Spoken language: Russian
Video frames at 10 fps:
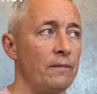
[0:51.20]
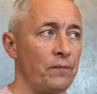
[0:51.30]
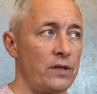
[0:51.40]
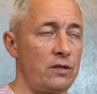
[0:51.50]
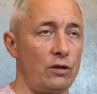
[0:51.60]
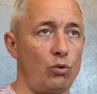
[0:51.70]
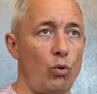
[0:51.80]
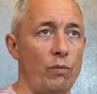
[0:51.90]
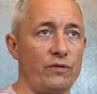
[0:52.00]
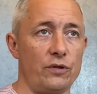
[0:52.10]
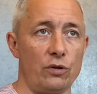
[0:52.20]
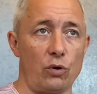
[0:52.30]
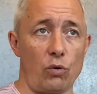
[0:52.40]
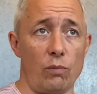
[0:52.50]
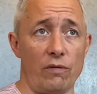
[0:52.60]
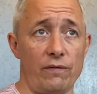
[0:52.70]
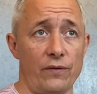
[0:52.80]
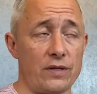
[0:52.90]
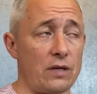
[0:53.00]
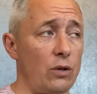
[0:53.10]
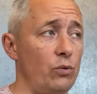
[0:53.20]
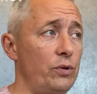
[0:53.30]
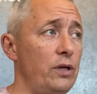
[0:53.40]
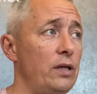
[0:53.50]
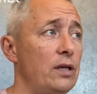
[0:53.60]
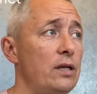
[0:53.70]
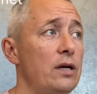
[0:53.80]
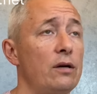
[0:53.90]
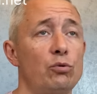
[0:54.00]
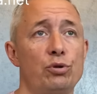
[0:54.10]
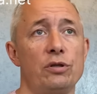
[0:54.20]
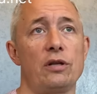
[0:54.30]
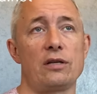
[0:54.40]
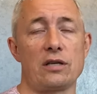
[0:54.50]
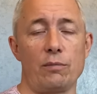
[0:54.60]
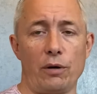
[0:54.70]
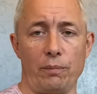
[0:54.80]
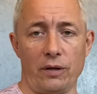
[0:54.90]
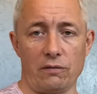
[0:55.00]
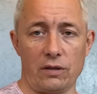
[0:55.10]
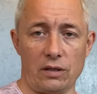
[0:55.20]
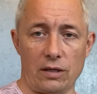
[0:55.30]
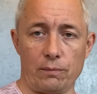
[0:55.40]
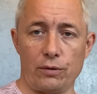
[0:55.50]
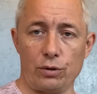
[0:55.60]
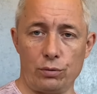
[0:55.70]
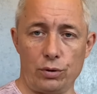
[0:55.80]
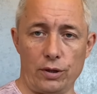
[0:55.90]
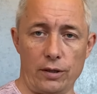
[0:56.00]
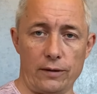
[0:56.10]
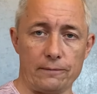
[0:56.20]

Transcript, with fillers: симптомов, синдромов, нозологии и т.д. уже на самых первых этапах изучения.